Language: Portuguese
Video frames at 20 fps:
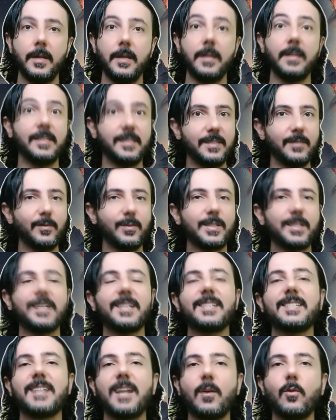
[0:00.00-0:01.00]
E se você
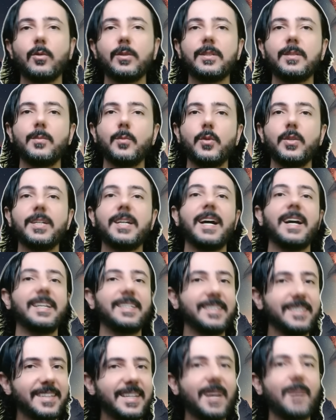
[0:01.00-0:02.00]
quiser contribuir
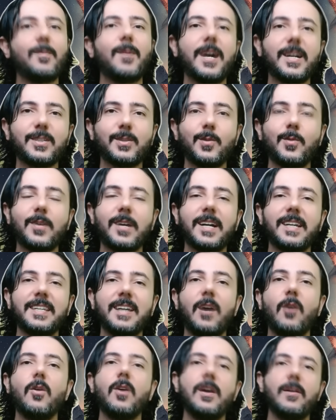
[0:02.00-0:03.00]
ainda mais com o
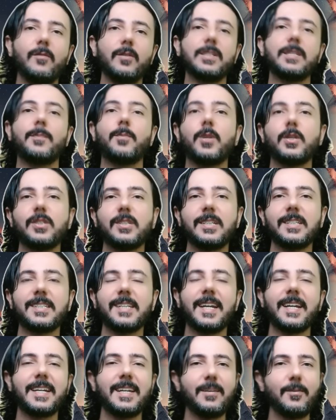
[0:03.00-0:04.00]
canal, você pode
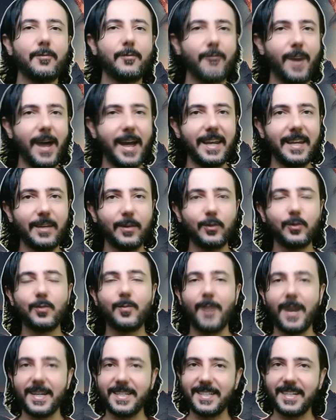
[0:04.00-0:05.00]
deixar aquele valeu
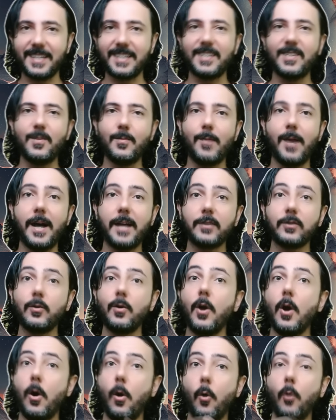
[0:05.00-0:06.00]
demais aqui embaixo
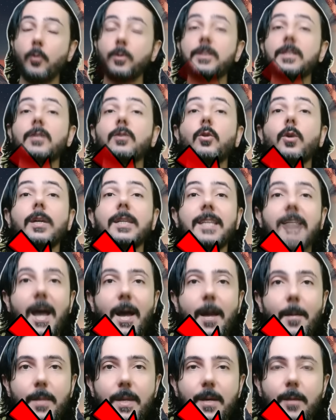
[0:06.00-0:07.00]
ou se
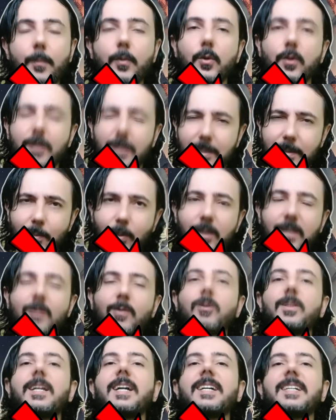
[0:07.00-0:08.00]
tornar membro nesse botão
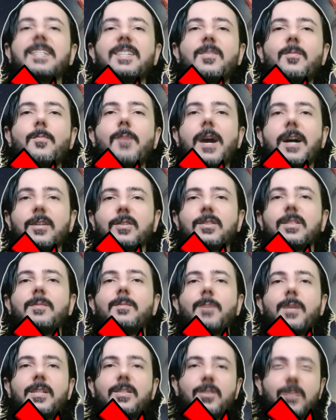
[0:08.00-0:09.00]
que está aqui embaixo
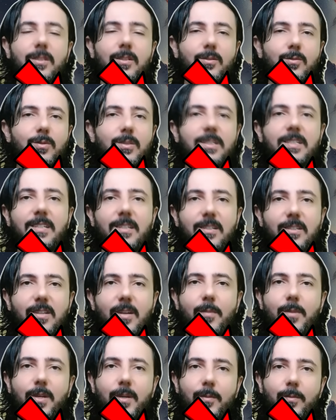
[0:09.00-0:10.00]
também escrito
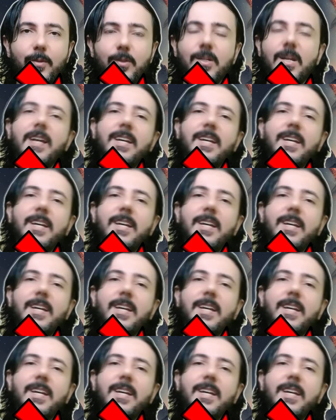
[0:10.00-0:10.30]
Seja Membros